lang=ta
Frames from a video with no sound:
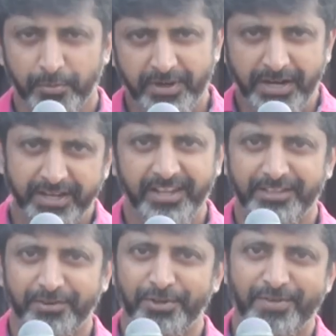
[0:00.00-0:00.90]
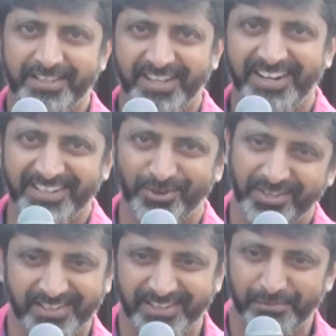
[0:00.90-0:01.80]
ரொம்ப நன்றி இதை தவிர ஒரு வார்த்தையில் எனக்கு
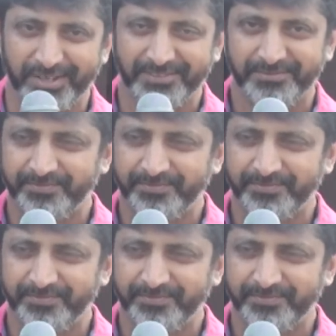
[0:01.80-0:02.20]
சொல்கிறதுக்கு ஆமாம்